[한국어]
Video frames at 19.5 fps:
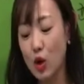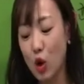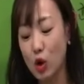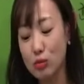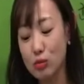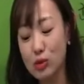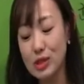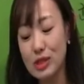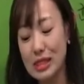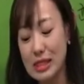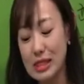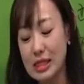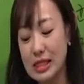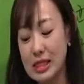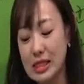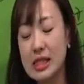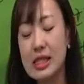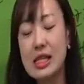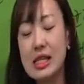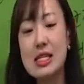
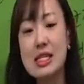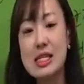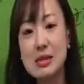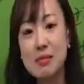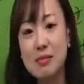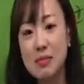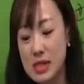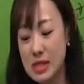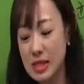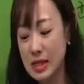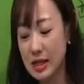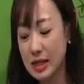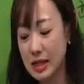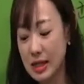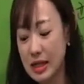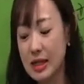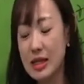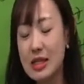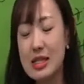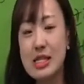덩울치지,
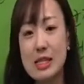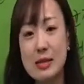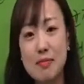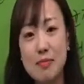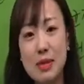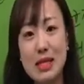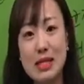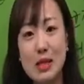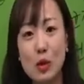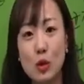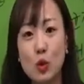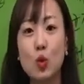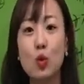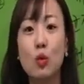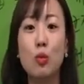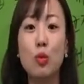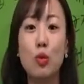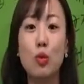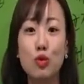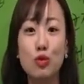심증리 친민설도
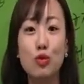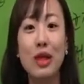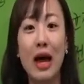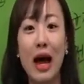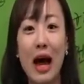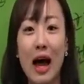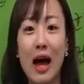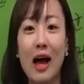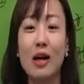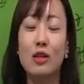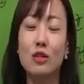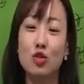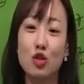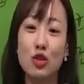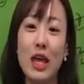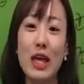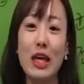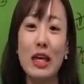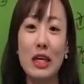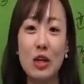모두 다
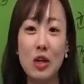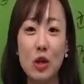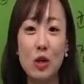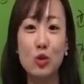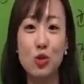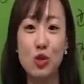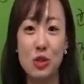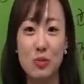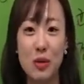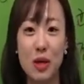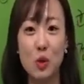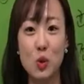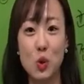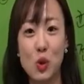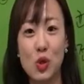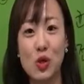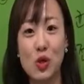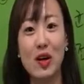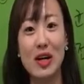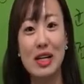눈에 익혀두시면
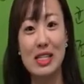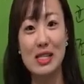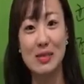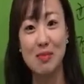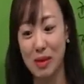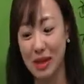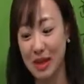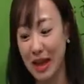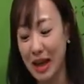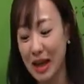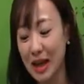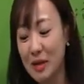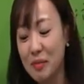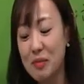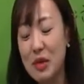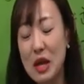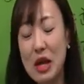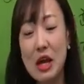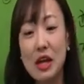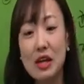좋을 것
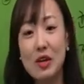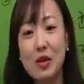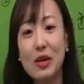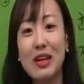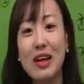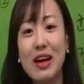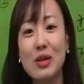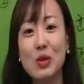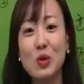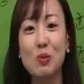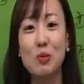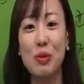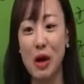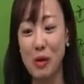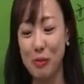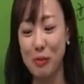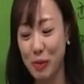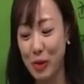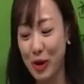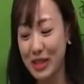같습니다. 여기다가도
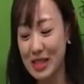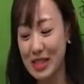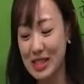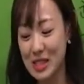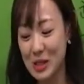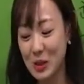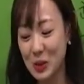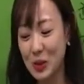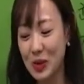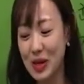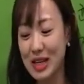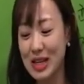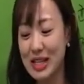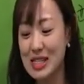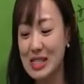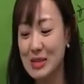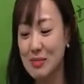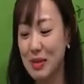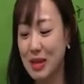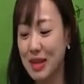별표 하나 치도록
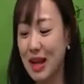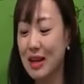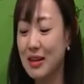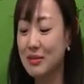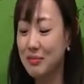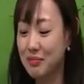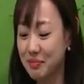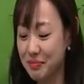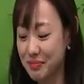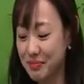하겠습니다.